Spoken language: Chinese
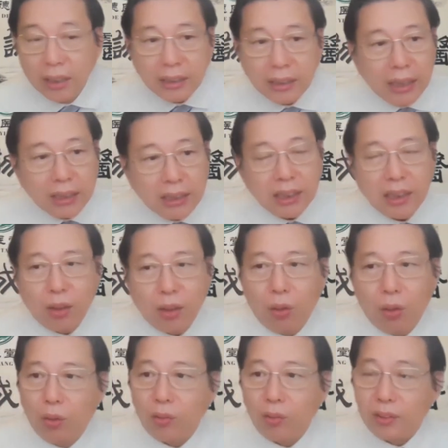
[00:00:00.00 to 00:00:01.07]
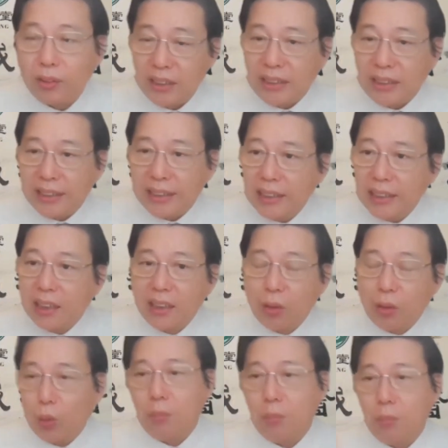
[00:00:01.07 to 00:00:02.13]
但是呢，你这个
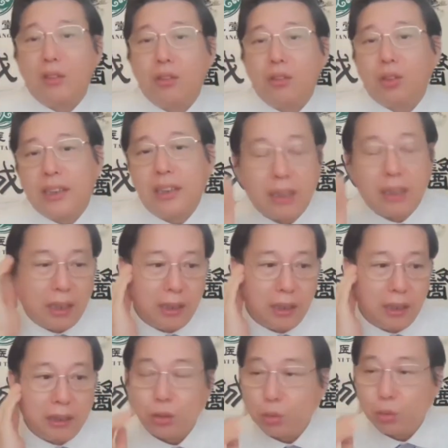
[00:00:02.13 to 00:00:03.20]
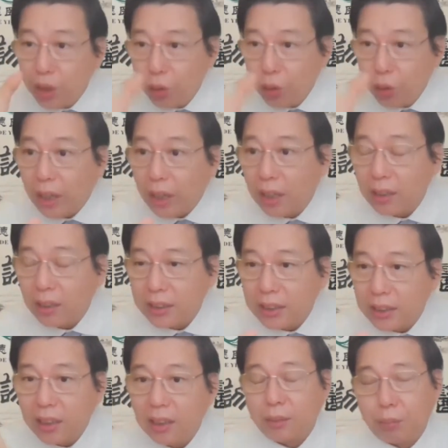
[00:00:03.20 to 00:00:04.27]
我们也做这个输尿管啊，这
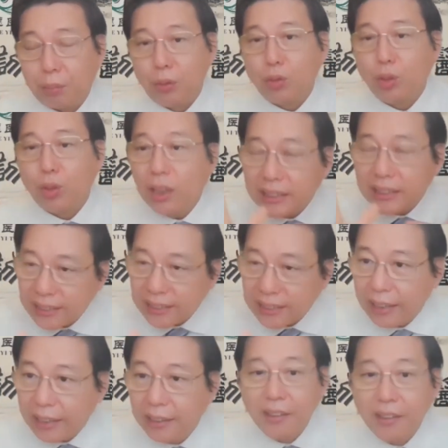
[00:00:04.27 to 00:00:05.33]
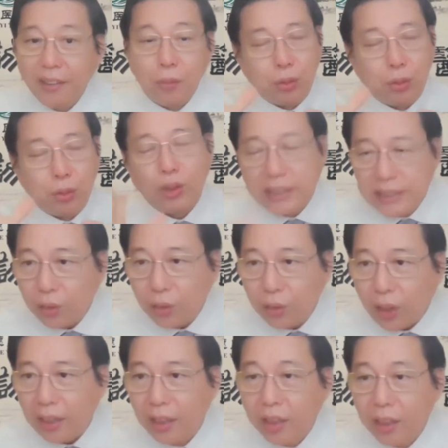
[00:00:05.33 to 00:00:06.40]
个比如说狭窄，比如说痉
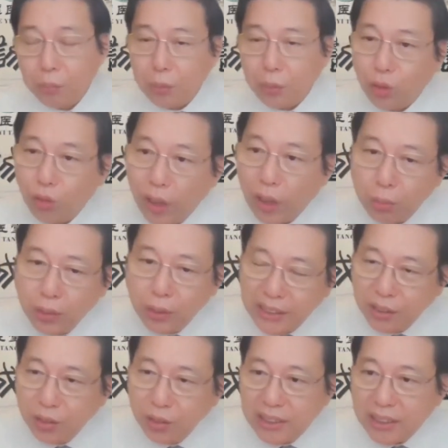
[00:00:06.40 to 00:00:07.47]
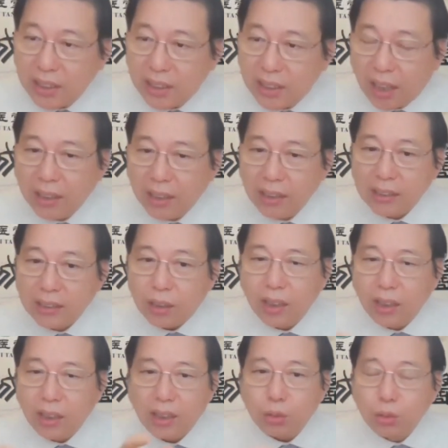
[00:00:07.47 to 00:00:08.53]
挛，比如说外部肌肉的紧张造
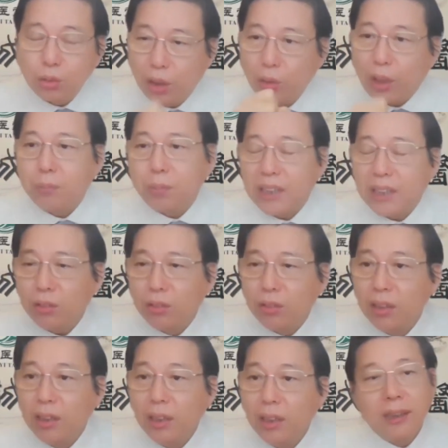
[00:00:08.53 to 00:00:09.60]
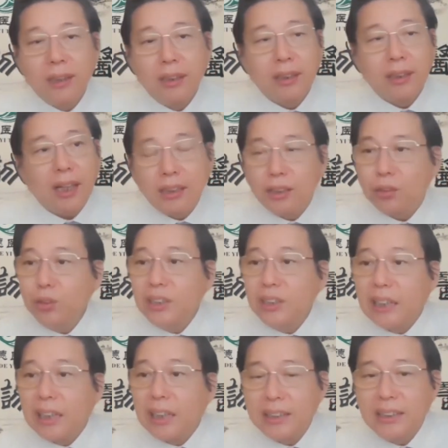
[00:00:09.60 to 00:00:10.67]
成了输尿管的不畅通，那你松
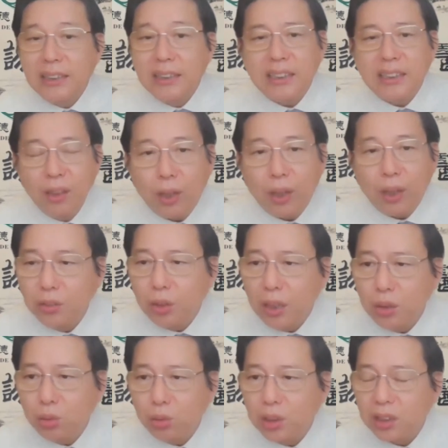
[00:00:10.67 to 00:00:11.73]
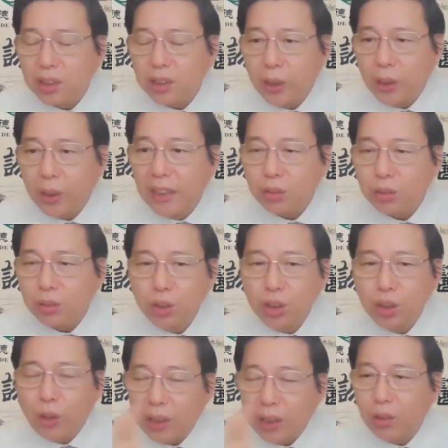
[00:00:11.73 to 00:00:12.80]
解了这些相关的软组织周围的输尿
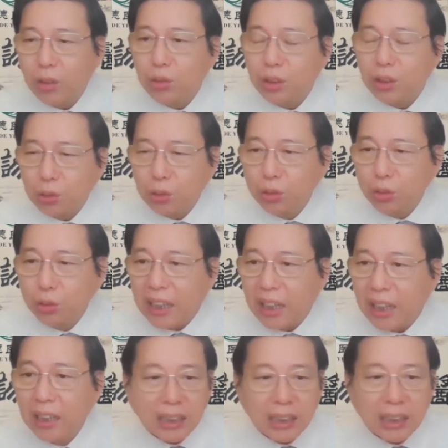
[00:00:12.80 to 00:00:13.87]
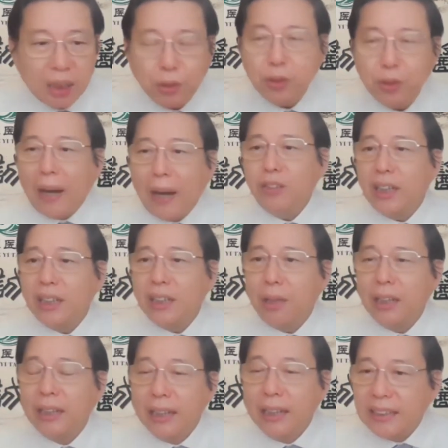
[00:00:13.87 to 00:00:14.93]
管的软组织都松解了，它不就排出来了
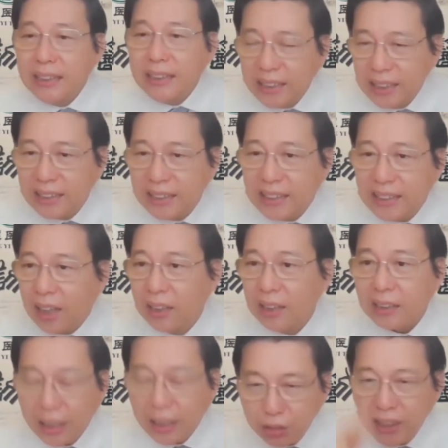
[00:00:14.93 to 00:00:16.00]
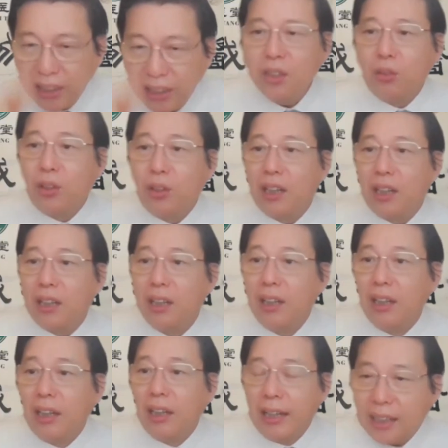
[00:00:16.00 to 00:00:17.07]
吗？你这样讲他就听得懂了，
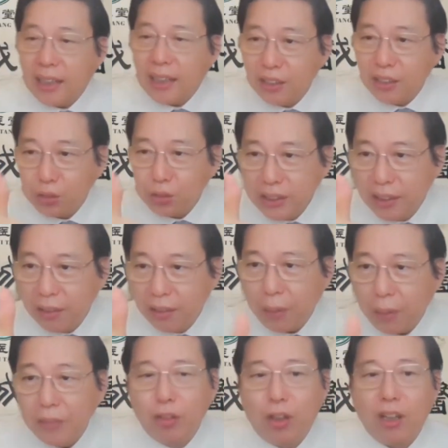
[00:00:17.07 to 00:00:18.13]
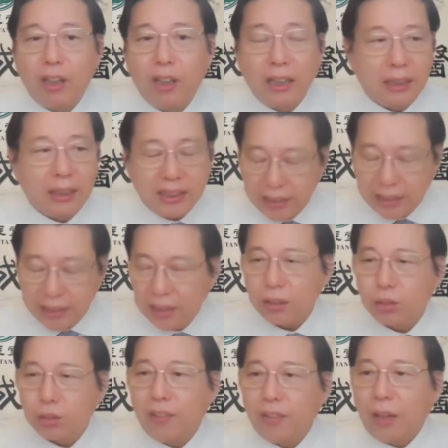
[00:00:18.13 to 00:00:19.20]
哎，他就对你佩服，哎，你这个
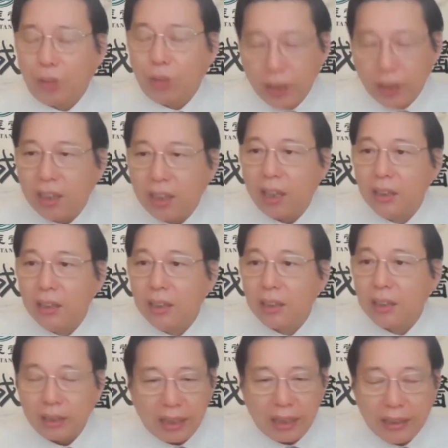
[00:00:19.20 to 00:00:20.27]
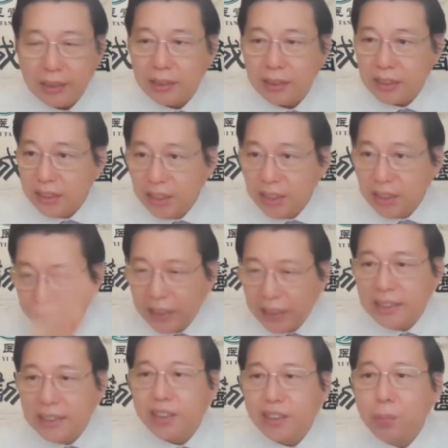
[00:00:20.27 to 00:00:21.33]
说法我认可。他也是西医都给
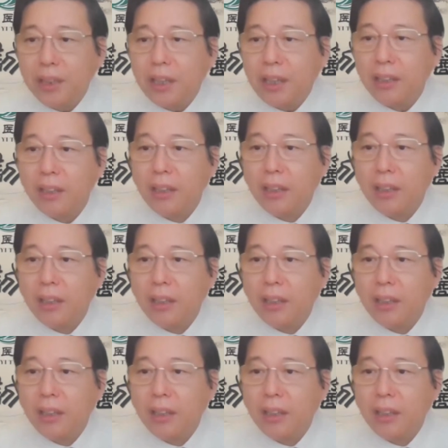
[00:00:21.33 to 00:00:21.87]
你介绍病人，